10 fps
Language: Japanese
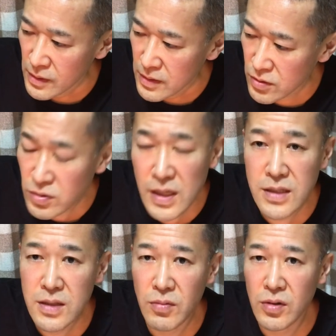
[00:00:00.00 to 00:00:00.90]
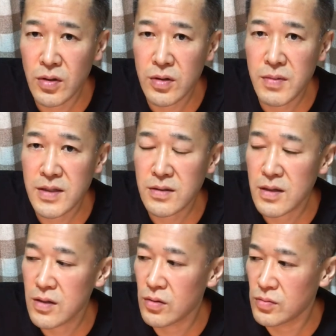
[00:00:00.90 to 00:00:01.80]
予算にもよります
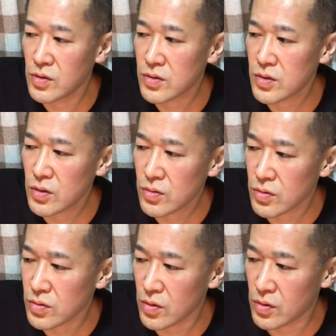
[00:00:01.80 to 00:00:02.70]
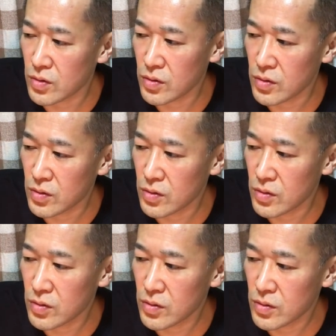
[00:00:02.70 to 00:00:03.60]
けどもちょっとそ
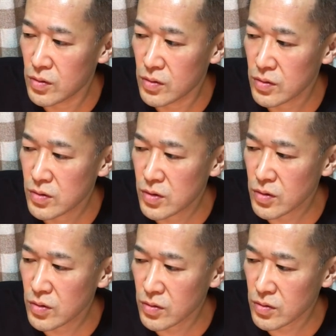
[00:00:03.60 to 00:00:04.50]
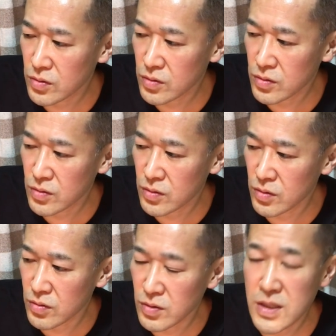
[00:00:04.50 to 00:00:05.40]
のちょっと
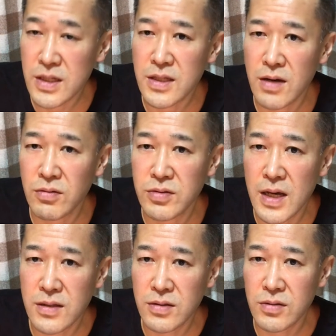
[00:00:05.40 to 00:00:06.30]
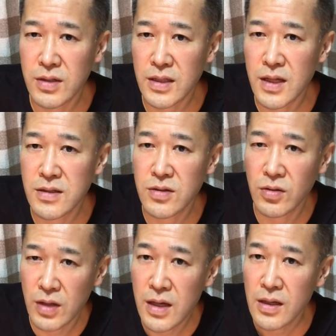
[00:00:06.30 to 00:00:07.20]
こうご新規さんを増やす形
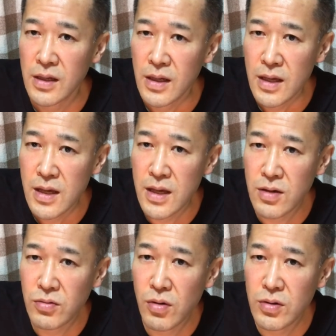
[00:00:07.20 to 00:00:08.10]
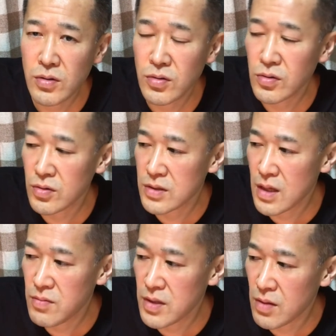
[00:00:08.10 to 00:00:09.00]
のね、え動きをちょっとし
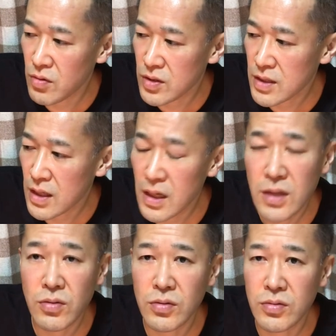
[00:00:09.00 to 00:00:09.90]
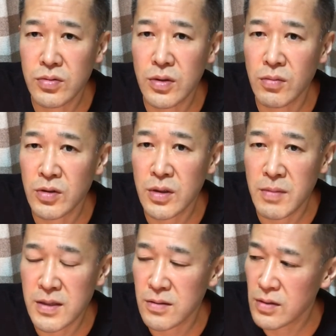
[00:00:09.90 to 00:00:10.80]
てみてもいいかなというふうに思って
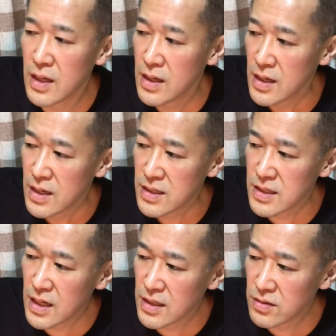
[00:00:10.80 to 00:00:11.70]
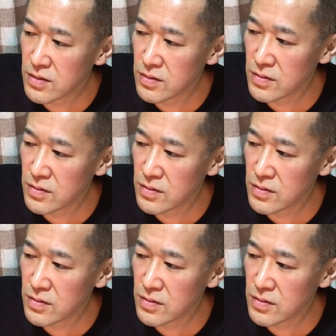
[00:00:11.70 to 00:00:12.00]
ますんで4月